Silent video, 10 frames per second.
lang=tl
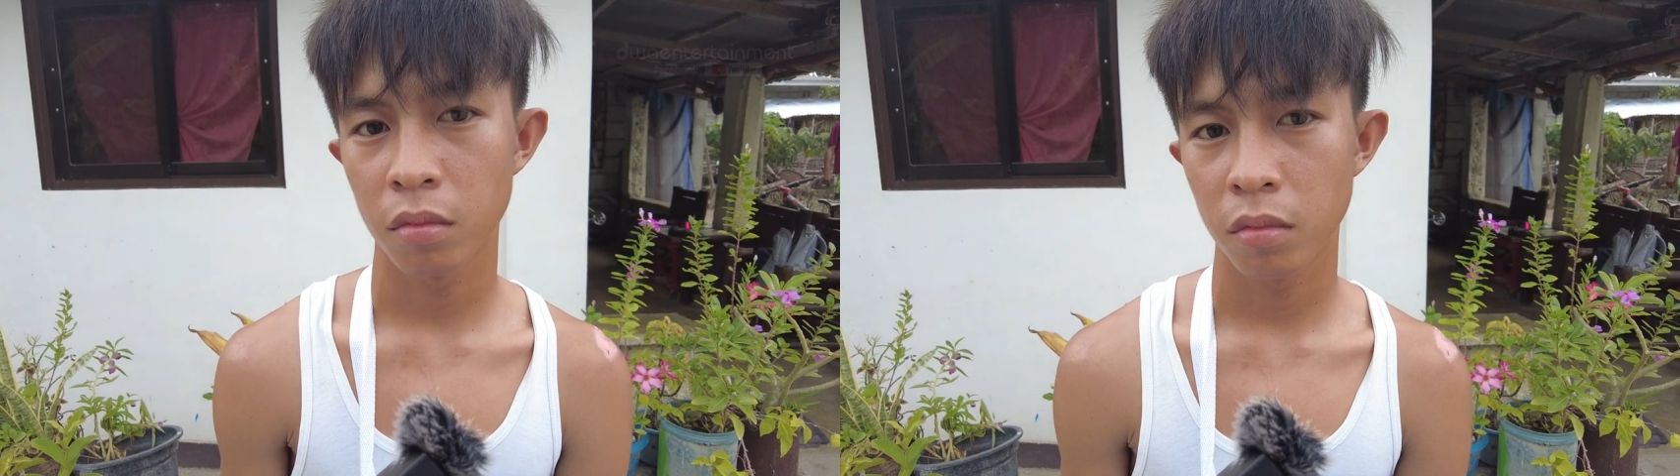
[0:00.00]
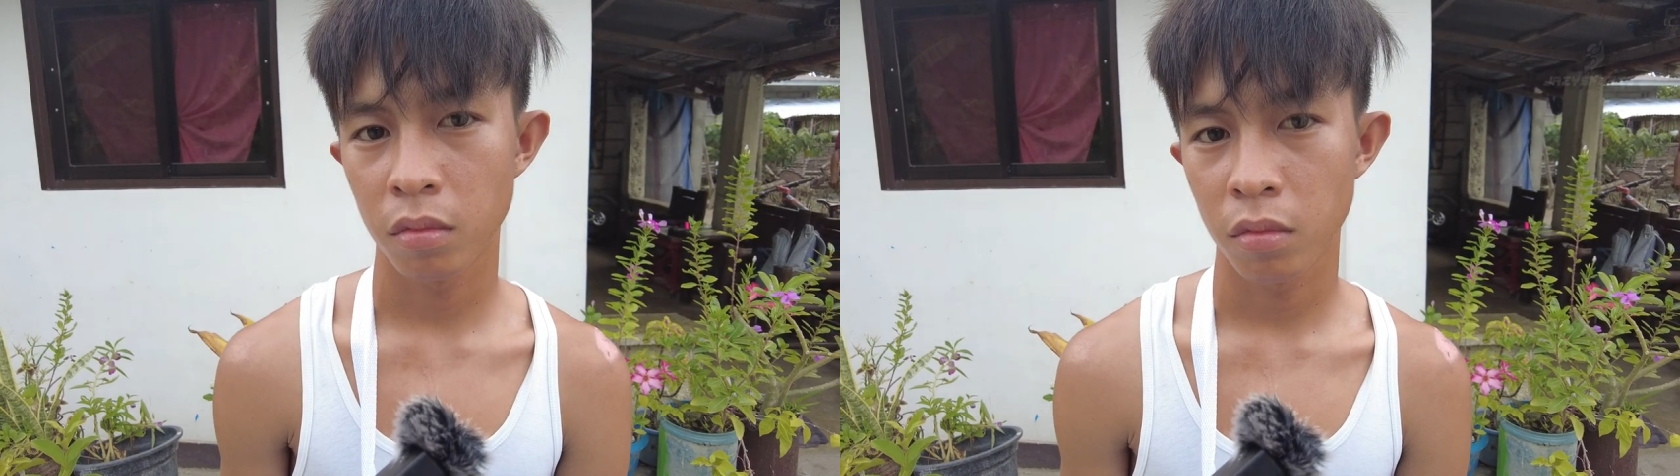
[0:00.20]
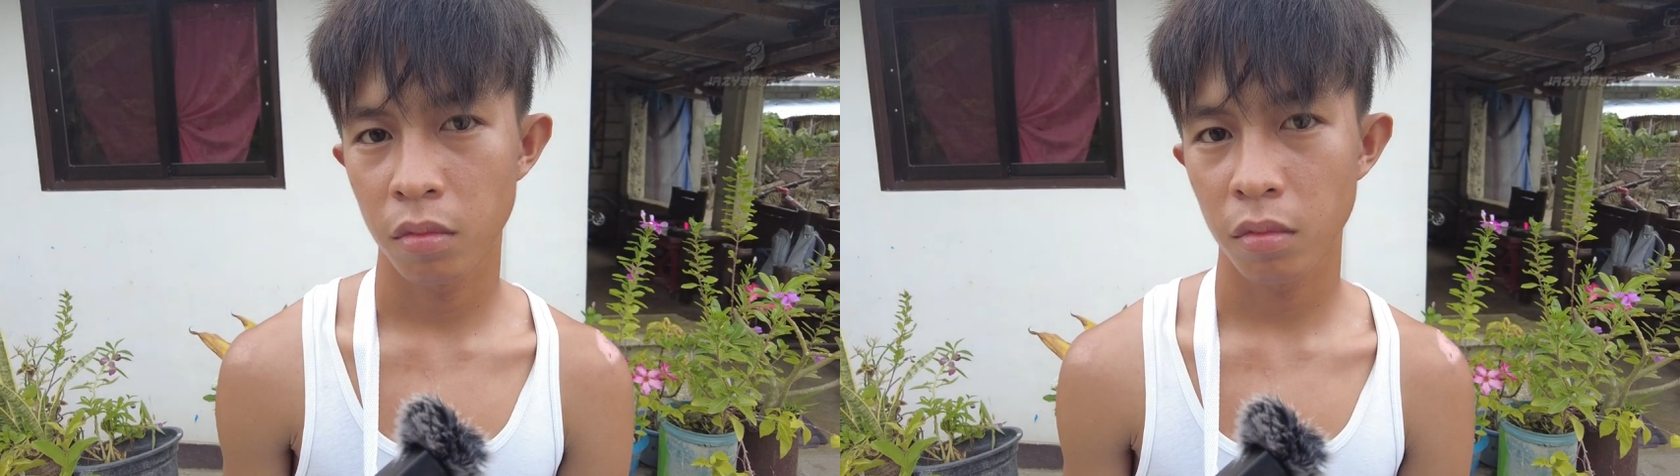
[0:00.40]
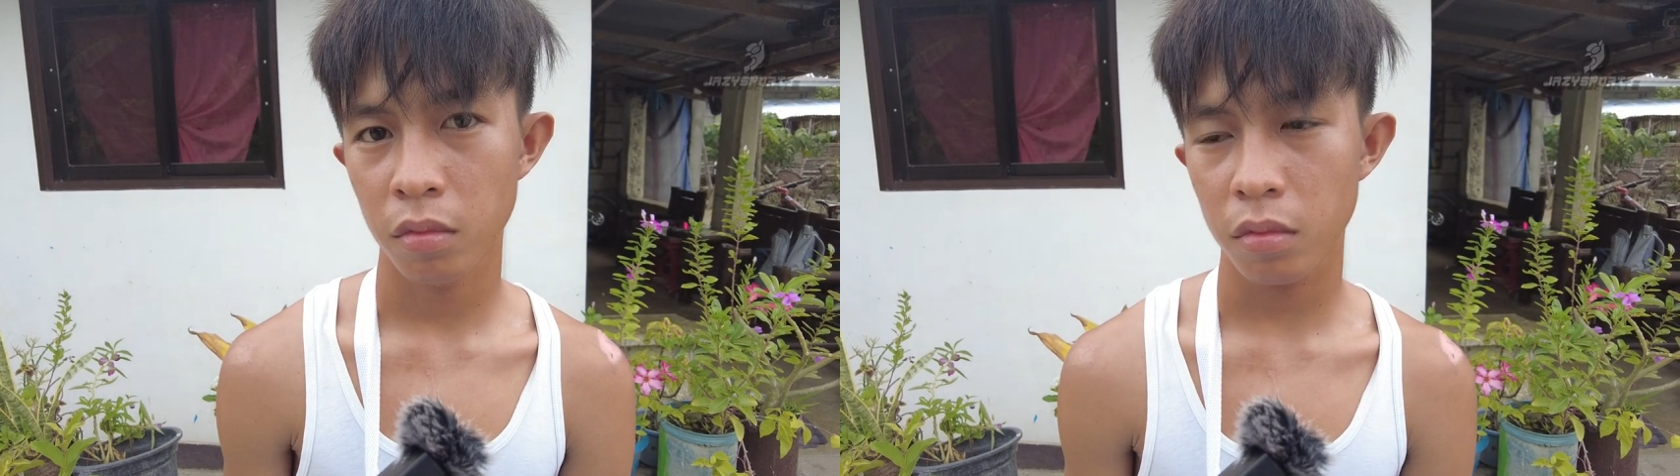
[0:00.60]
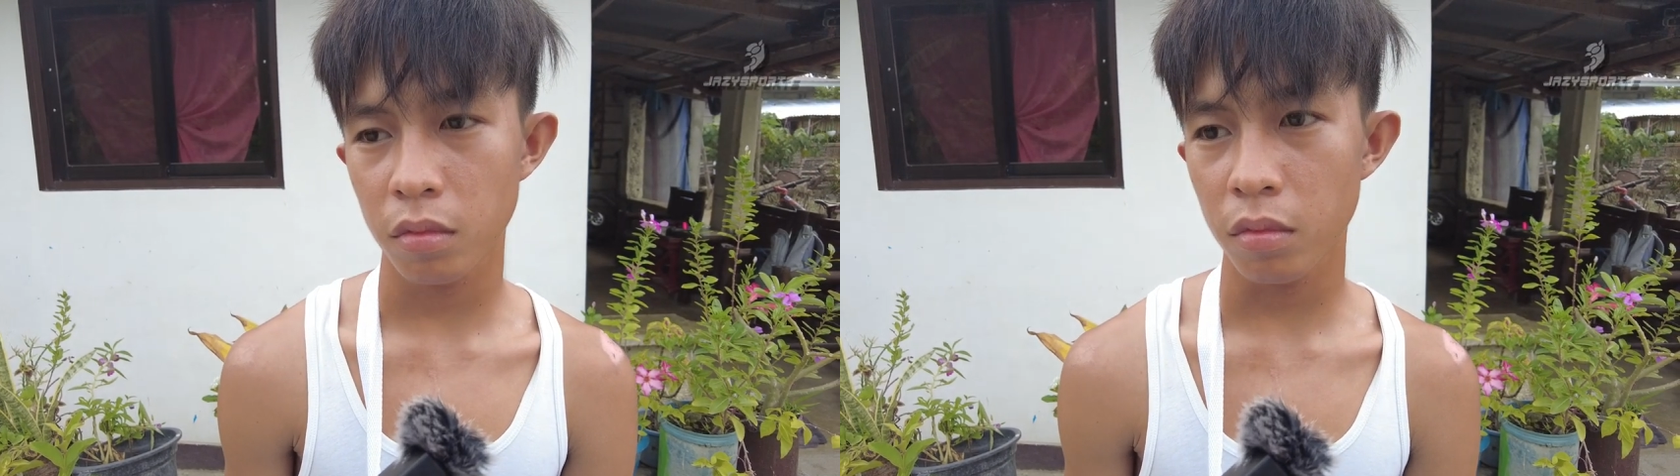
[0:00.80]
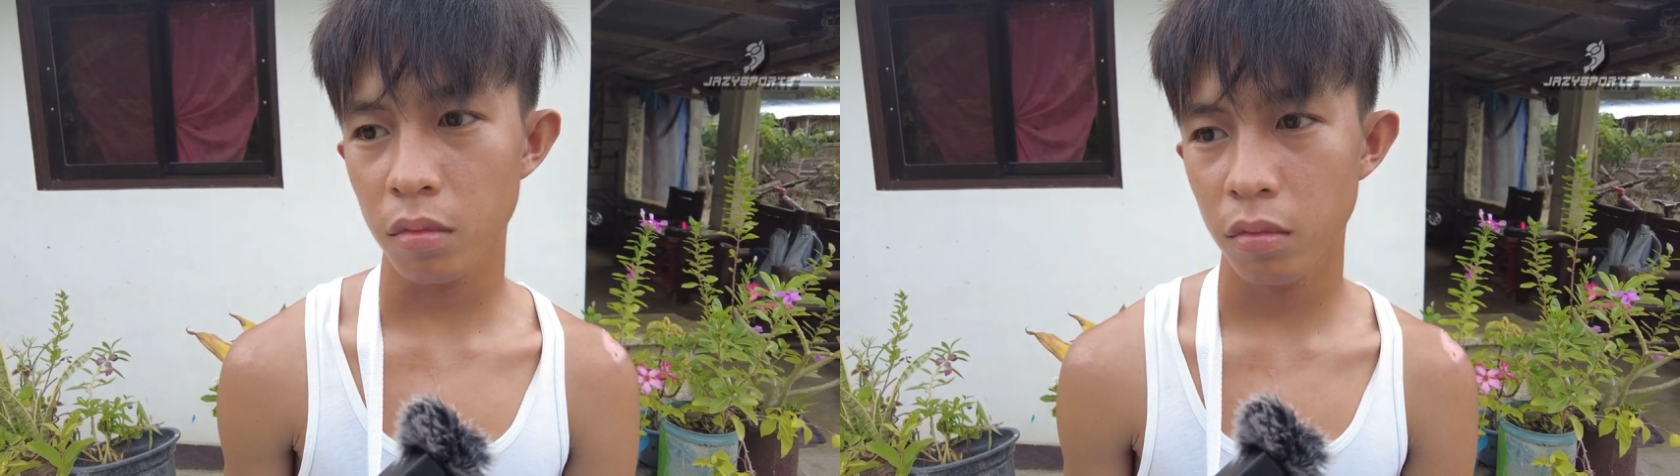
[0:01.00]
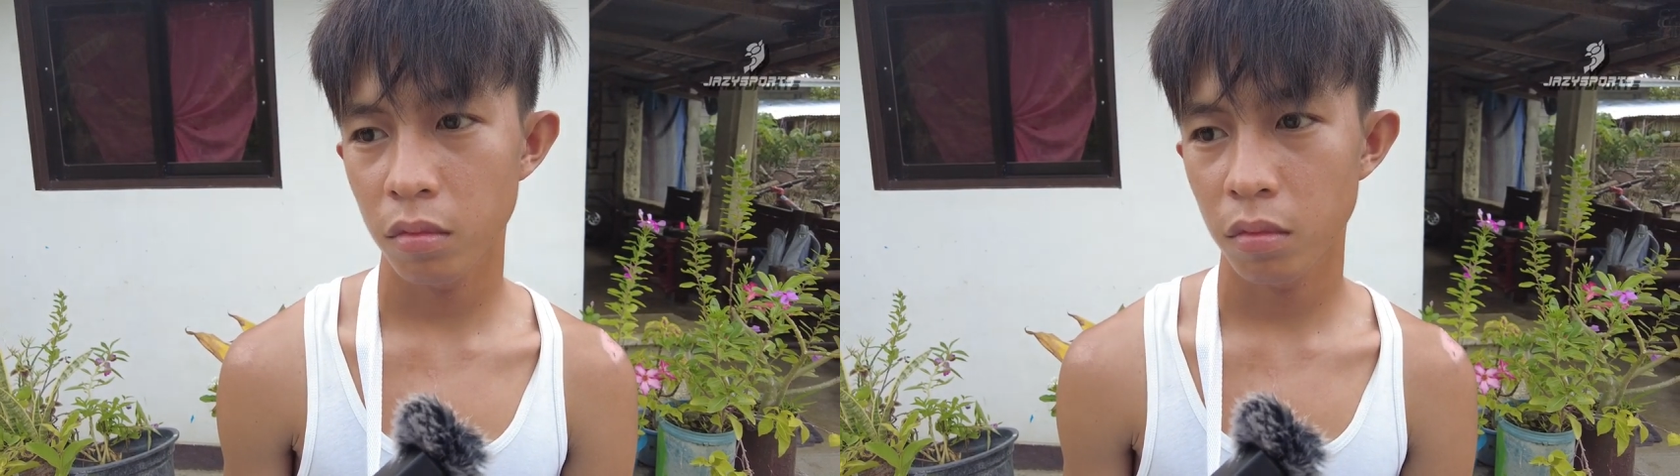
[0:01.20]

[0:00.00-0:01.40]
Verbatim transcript: Nag-somersault ka naman eh,